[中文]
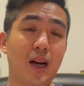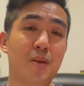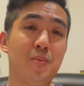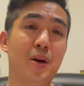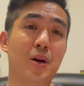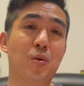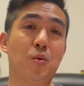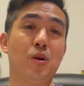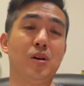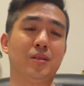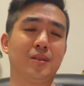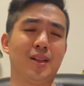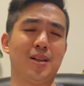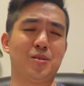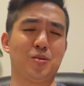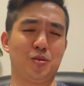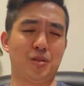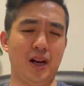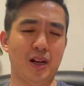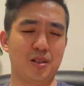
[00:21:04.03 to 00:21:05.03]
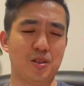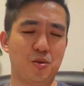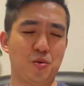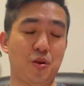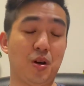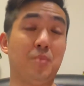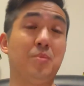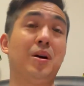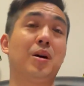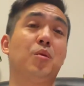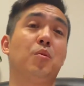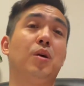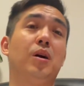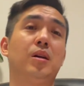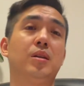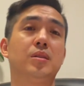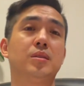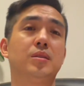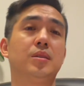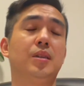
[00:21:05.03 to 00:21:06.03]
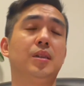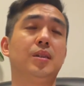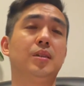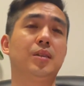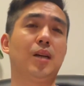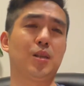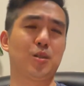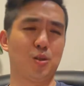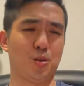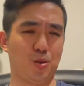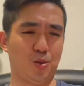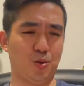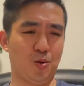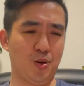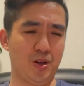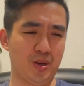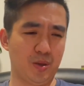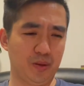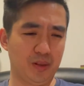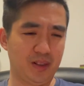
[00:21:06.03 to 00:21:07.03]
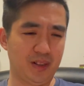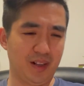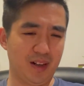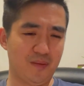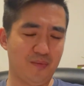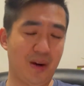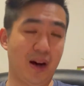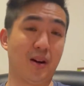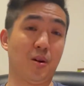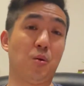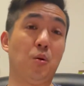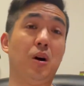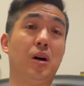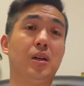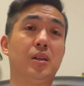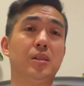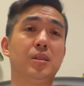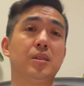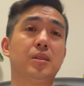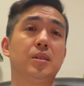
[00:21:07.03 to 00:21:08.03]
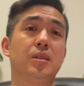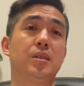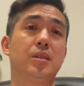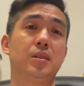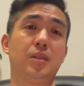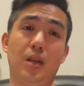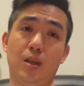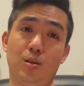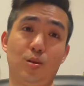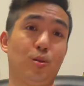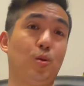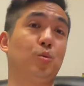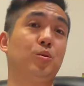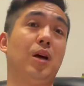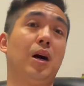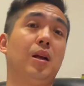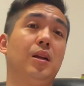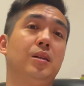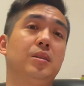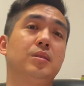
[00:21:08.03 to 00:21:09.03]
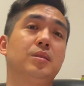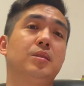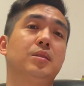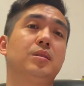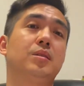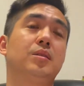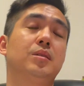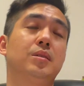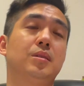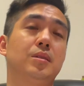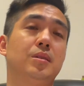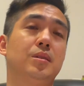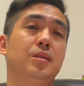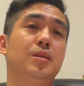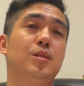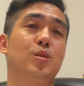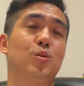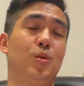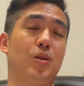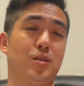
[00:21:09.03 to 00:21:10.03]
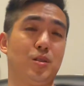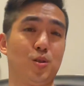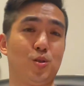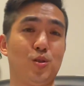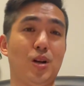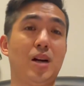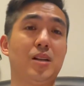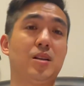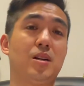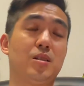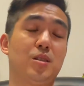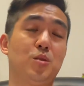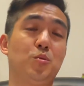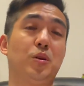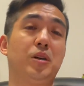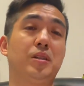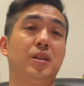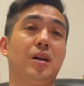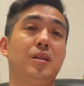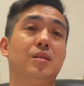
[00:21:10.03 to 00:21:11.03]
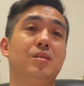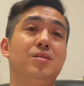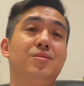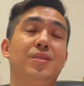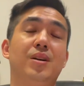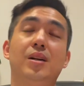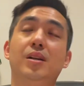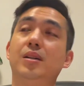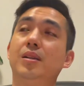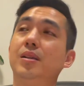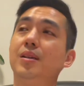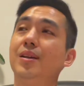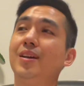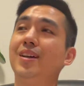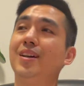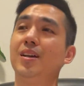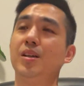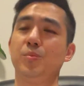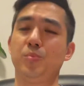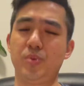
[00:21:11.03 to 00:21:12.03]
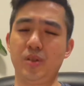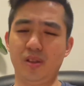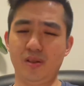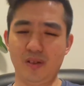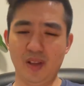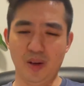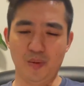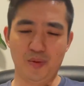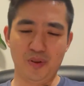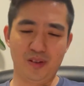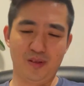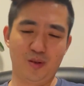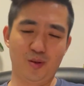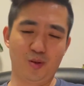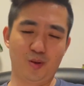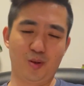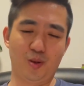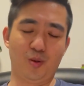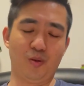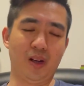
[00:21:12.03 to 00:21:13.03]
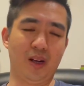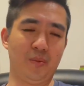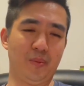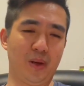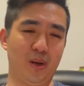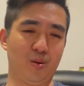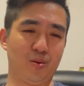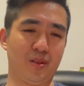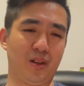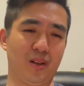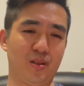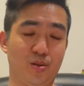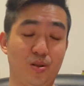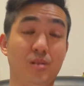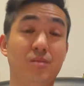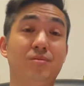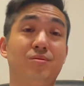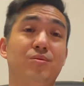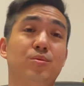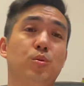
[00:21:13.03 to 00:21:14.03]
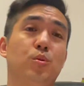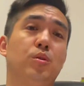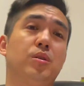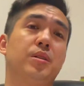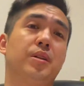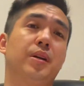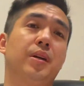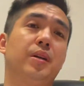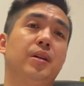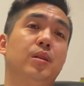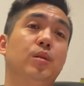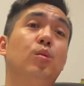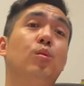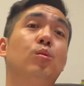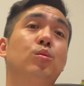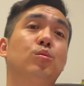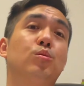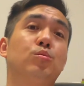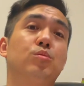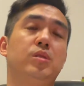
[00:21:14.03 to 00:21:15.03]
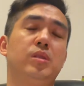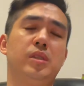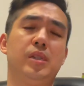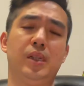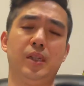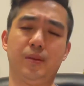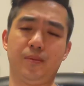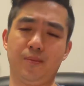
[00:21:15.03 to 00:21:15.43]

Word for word: 满贯，但是他是全满贯啊，他是所有的这个满贯，他是都拿了，所以这是阿加西伟大的地方啊！Pete Sampras 就从来没有这个征服过这个红土地啊。